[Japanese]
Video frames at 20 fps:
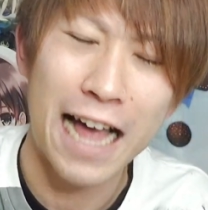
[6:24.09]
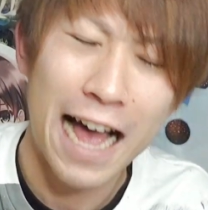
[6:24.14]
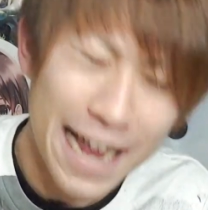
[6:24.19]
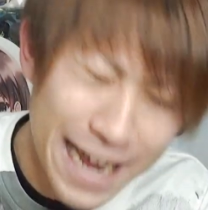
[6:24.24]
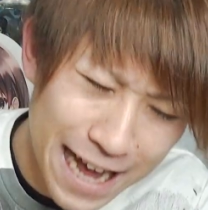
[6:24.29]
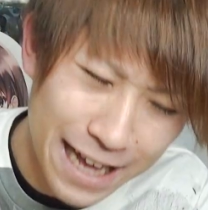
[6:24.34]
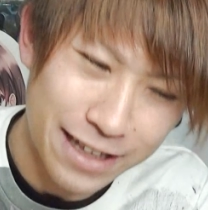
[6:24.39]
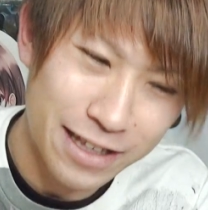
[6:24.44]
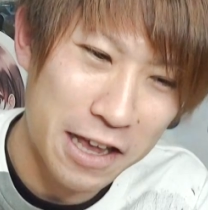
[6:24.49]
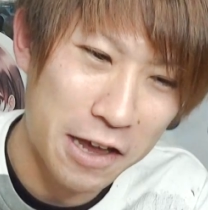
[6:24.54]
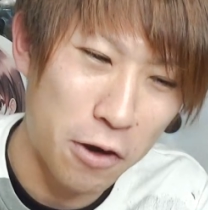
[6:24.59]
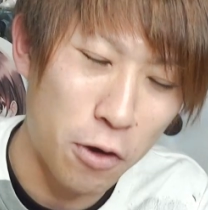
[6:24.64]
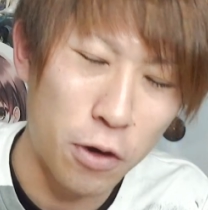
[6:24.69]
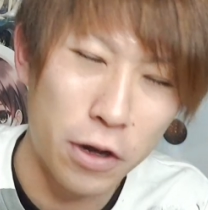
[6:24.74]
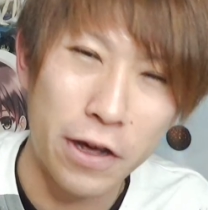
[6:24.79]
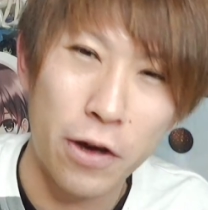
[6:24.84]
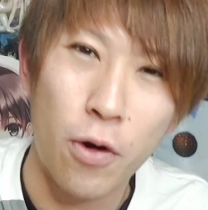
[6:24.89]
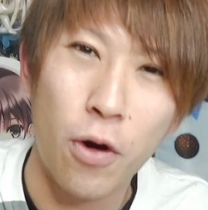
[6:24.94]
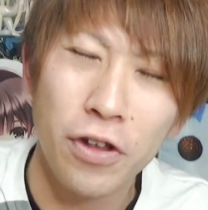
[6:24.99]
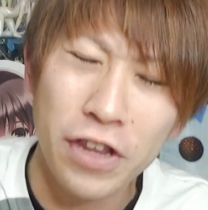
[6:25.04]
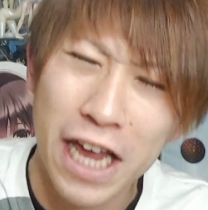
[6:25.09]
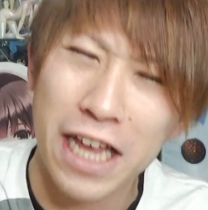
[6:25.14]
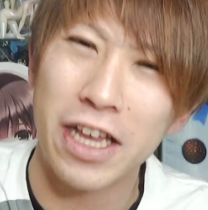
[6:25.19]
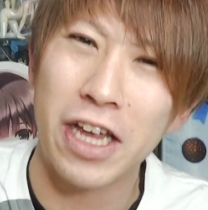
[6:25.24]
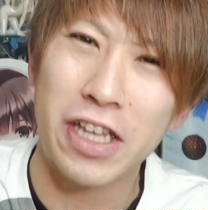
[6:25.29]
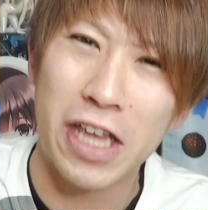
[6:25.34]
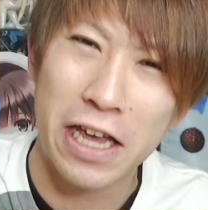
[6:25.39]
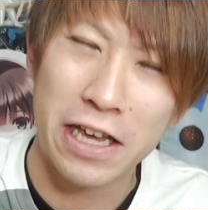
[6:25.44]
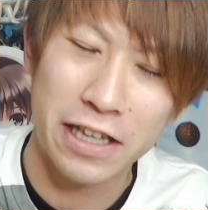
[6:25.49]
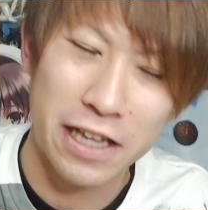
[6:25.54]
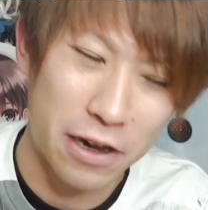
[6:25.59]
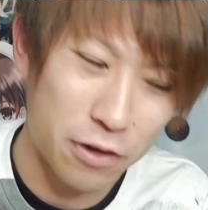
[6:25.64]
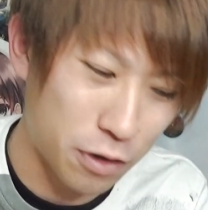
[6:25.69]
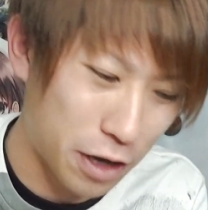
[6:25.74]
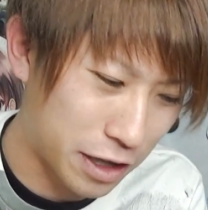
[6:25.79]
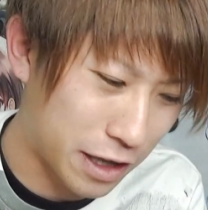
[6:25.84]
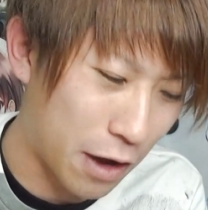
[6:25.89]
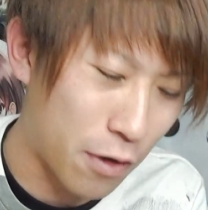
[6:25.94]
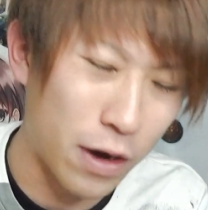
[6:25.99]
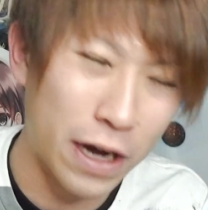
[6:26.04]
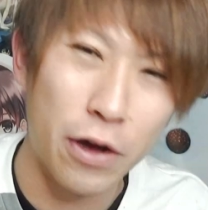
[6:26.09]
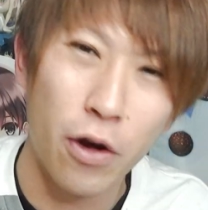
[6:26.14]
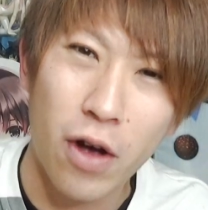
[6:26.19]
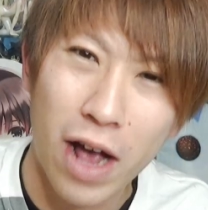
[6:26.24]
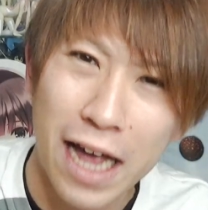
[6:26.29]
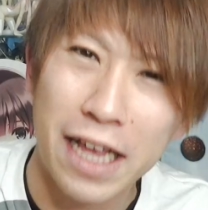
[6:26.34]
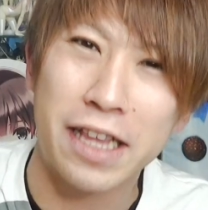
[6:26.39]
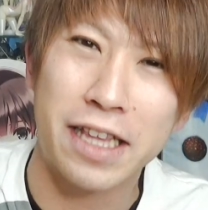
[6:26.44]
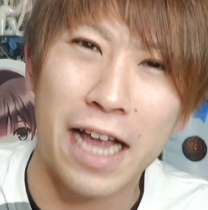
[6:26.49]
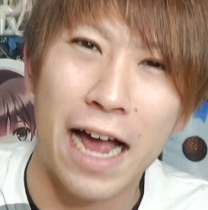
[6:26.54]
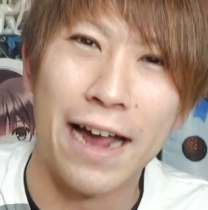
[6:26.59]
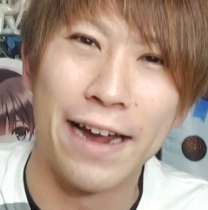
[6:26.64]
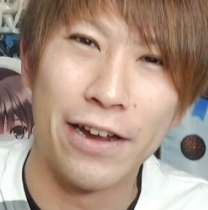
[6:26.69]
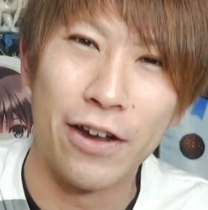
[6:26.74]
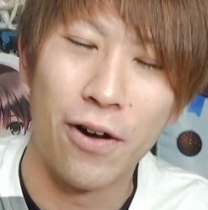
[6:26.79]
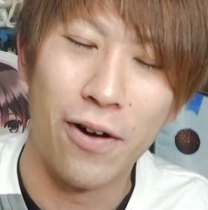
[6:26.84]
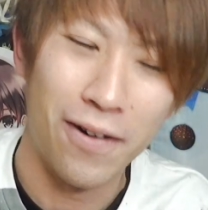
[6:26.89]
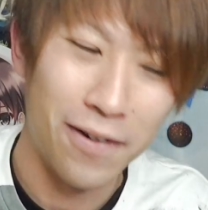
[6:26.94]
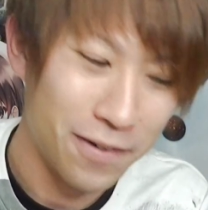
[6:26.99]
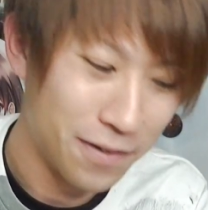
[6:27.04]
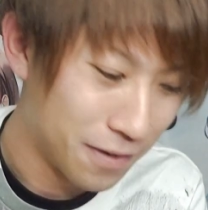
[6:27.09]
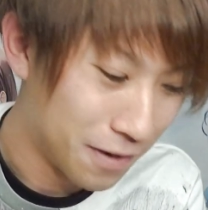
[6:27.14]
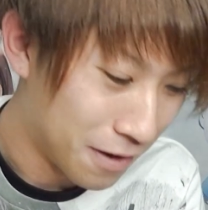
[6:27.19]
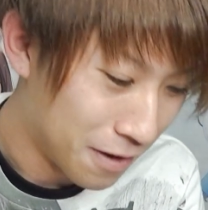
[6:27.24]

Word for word: なんやったら俺骨出てきてくれた方が良かったんよ。